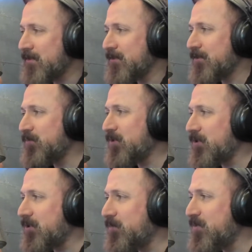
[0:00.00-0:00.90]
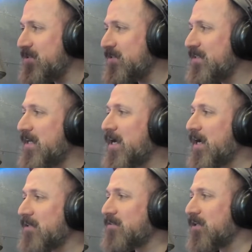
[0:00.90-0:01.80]
Şimdi ibn
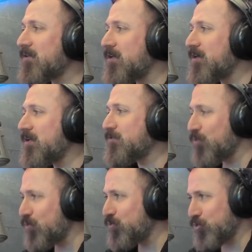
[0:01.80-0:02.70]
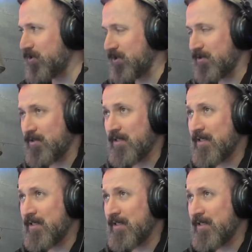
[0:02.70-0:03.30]
Sina hazretlerine sormuşlar.